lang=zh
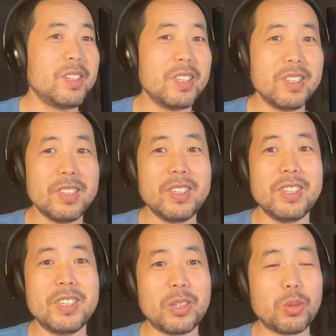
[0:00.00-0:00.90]
你
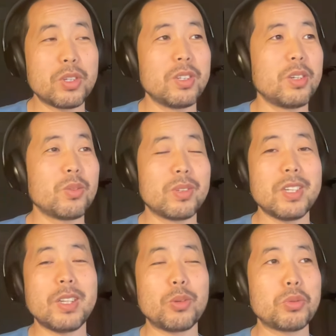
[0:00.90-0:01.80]
你你都是这种，
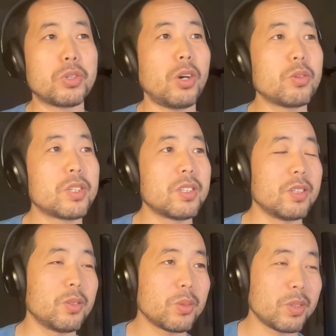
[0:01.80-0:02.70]
现在都是超
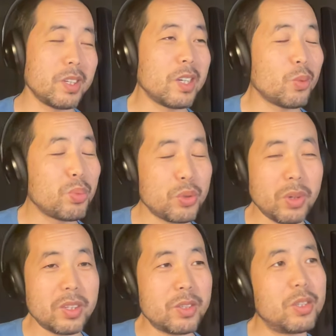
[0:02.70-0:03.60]
市也都不
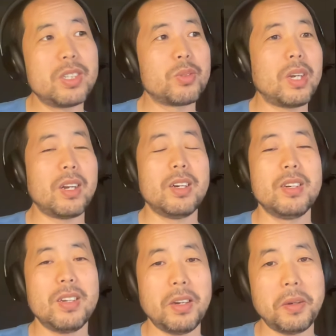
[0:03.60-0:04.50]
需要你去计算了。
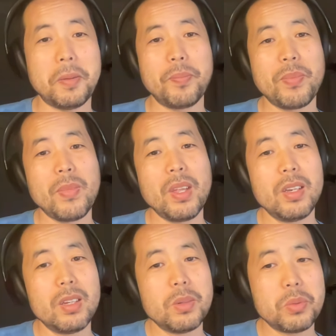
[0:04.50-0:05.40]

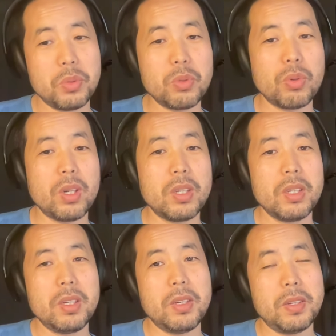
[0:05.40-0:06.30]
所以说，
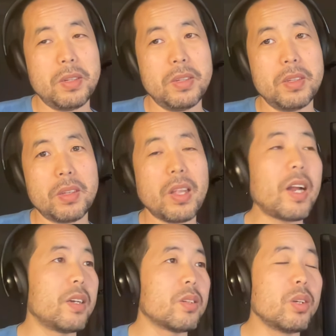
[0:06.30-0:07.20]
嗯，
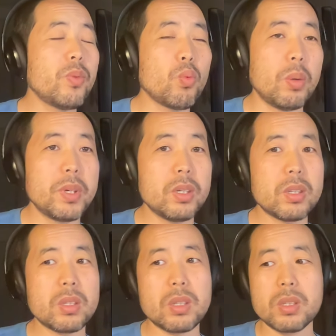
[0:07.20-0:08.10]
大因为我
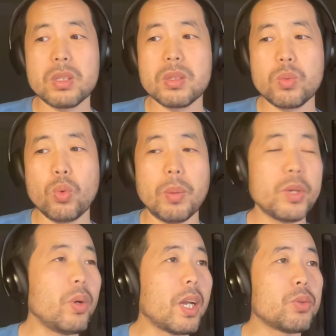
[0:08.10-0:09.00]
们我
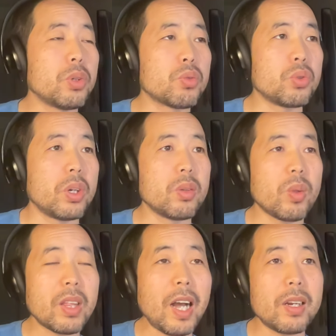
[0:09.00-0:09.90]
们原来学数学，因
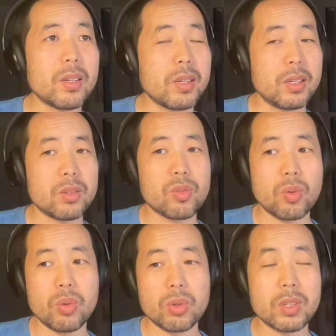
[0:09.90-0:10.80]
为大量的时
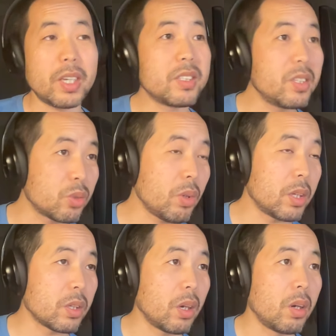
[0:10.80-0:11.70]
候是在计
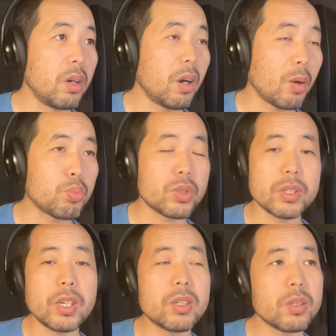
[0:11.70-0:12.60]
算上，而不
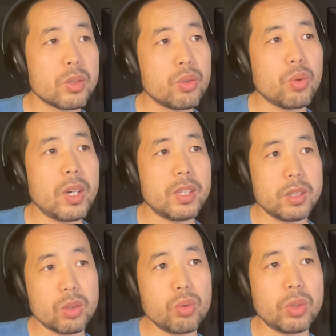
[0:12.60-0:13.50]
是真正的去锻炼
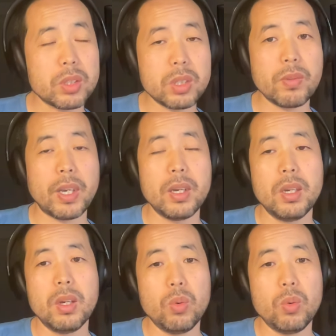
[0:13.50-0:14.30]
你的数学思维。